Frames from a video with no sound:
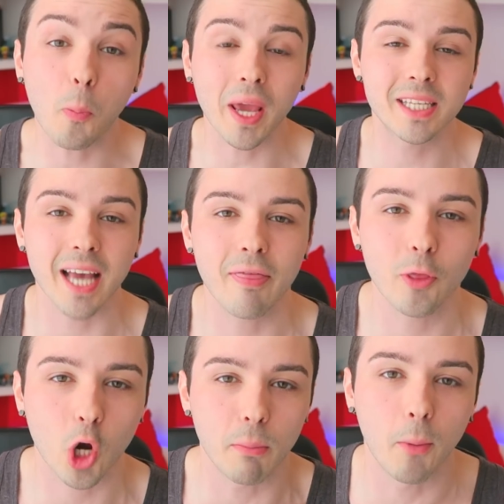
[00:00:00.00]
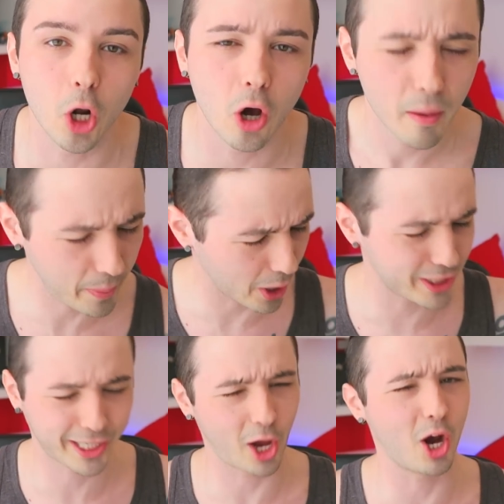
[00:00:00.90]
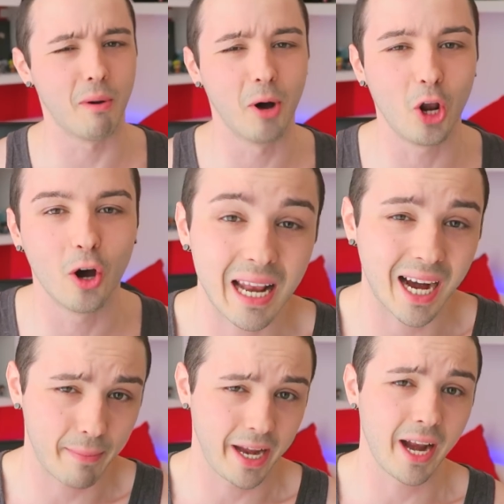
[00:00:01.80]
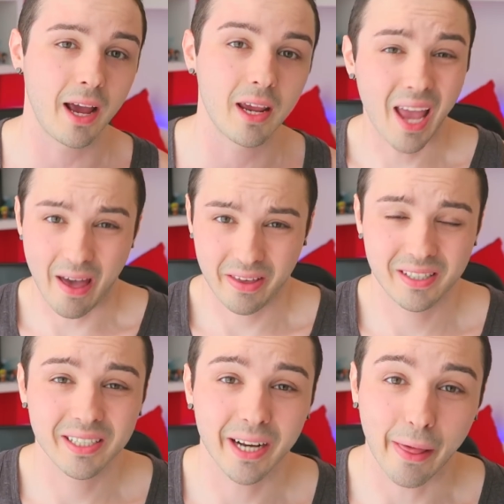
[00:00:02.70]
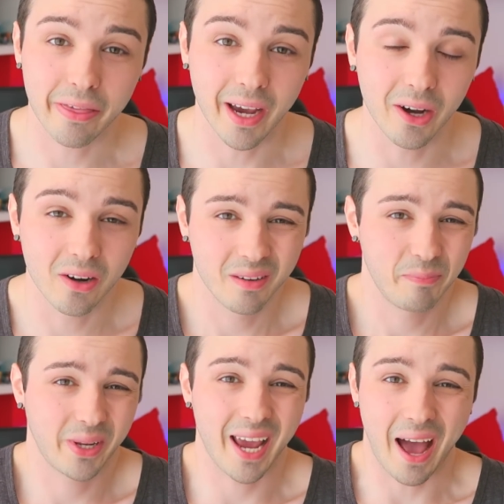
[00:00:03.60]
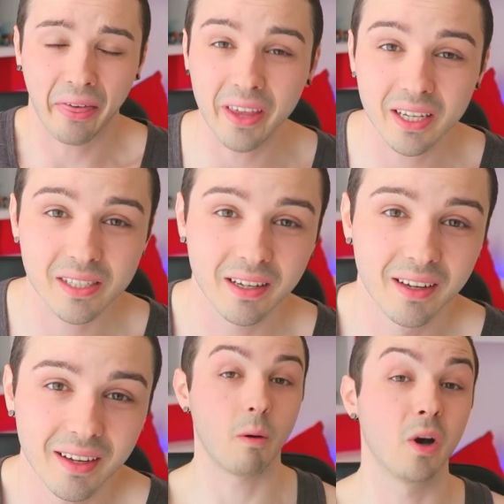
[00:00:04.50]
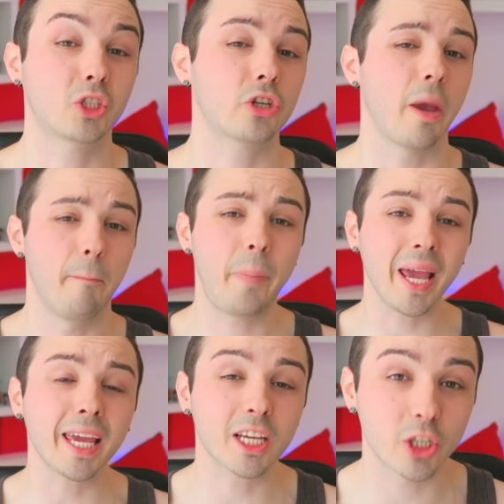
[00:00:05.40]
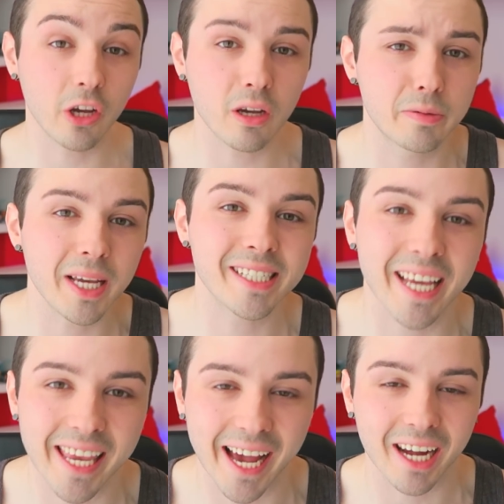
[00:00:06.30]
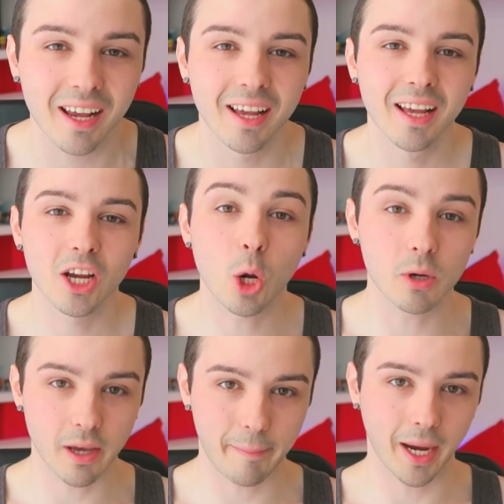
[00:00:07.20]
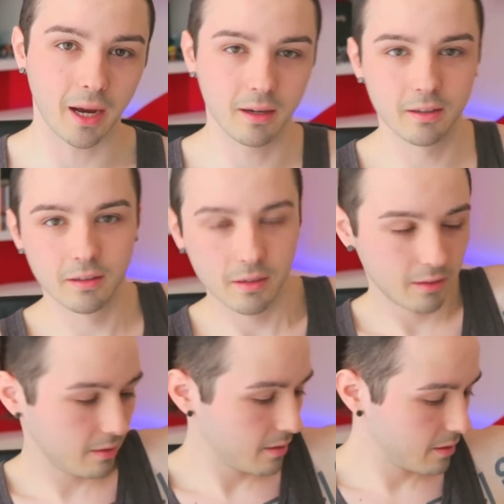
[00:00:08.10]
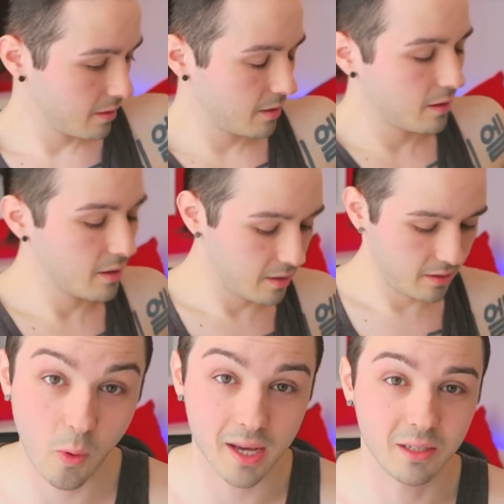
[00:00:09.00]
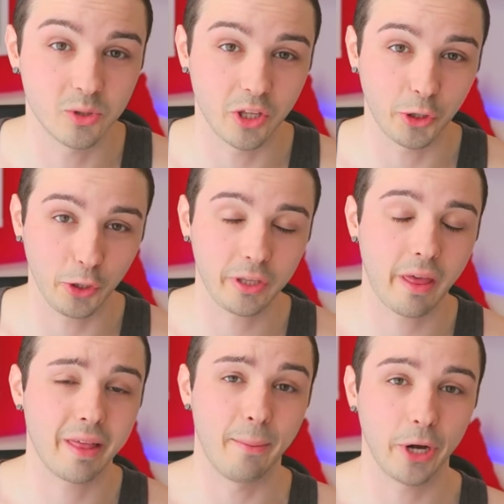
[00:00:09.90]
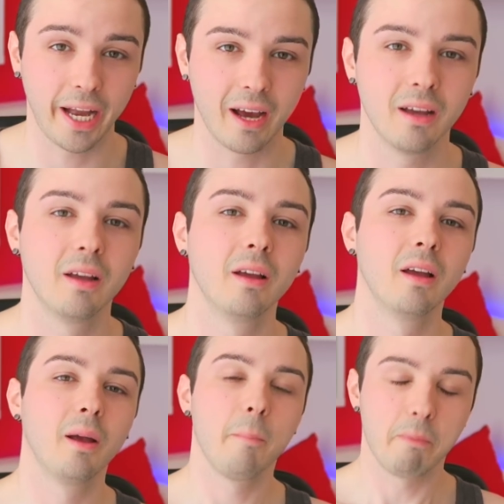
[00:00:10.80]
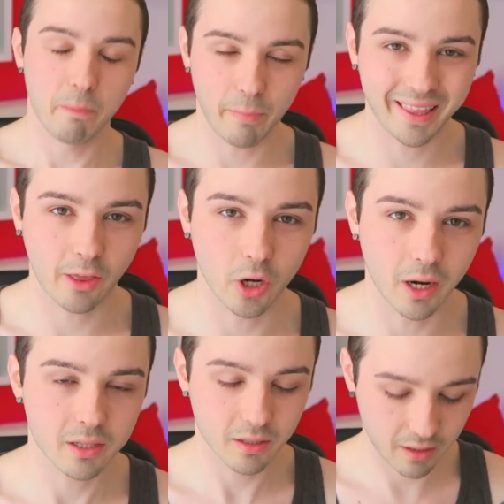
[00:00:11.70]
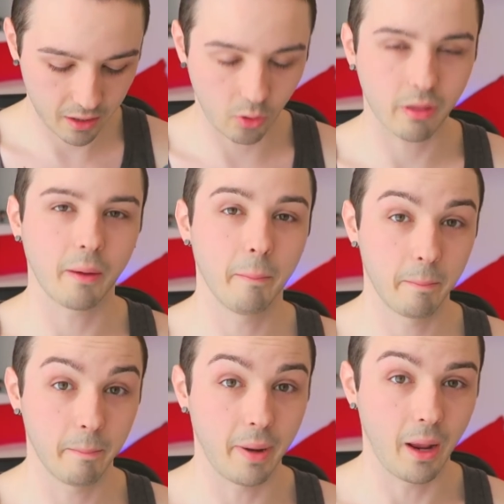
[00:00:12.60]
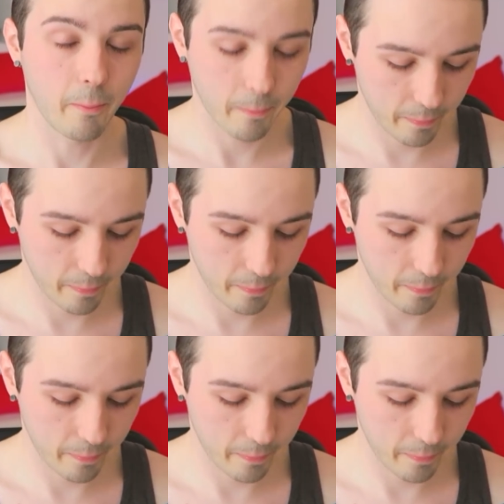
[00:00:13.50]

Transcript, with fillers: pensando como molo Pero es que como molo Y la camarera ahí ¿Qué haces, desgraciado? ¿Qué haces? Como vuestro senpai que soy Os voy a enseñar cómo se paga Tú vas a un sitio, ¿no? Y te dice la morena 20 dólares Y tú dices, vale